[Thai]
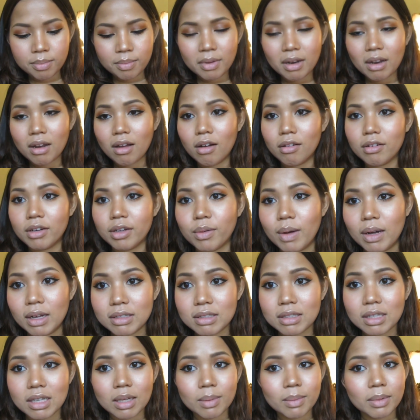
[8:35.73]
มาลองดีกว่า
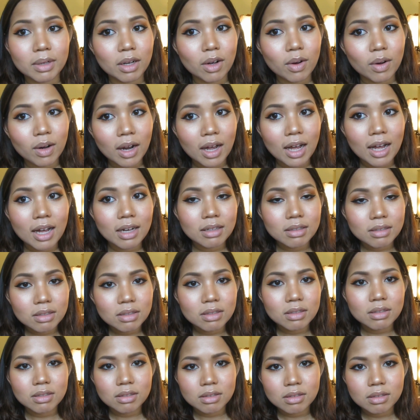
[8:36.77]
สีมันค่อนข้าง
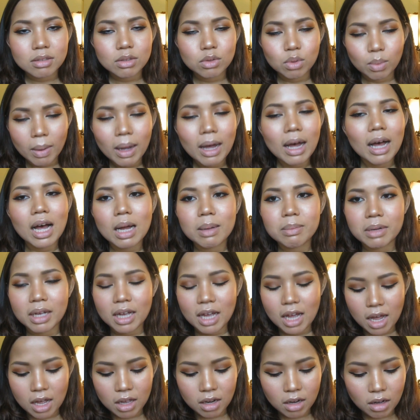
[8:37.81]
สุภาพ
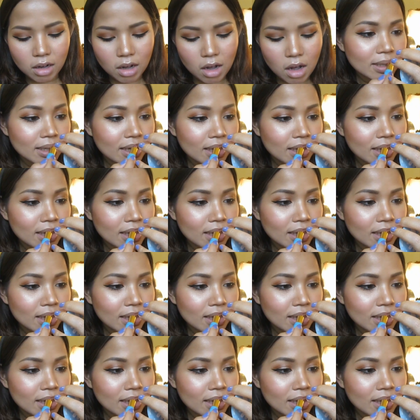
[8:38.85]
นะคะ แล้วก็